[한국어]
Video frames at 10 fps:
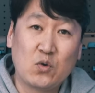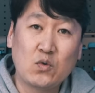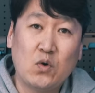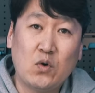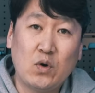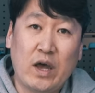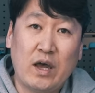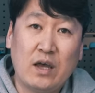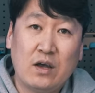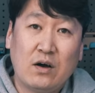그
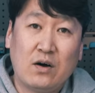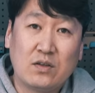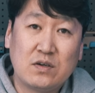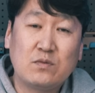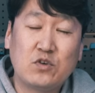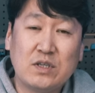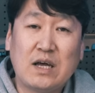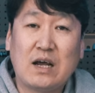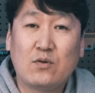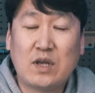정도의 어, 트러블은
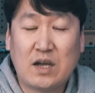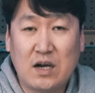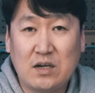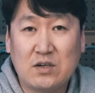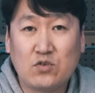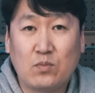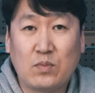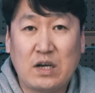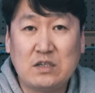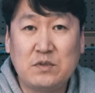있다라고 생각을 좀
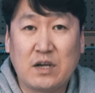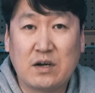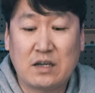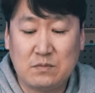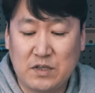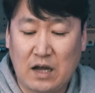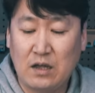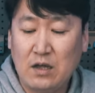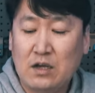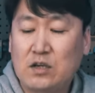하시면 될 것 같습니다.
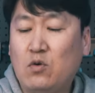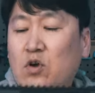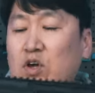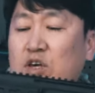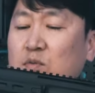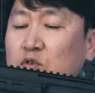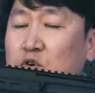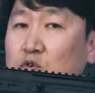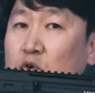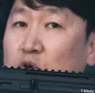그리고
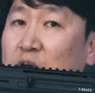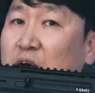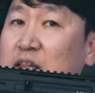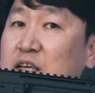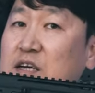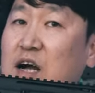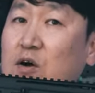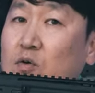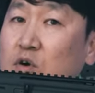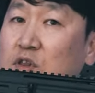기본적으로 얘가 내장하고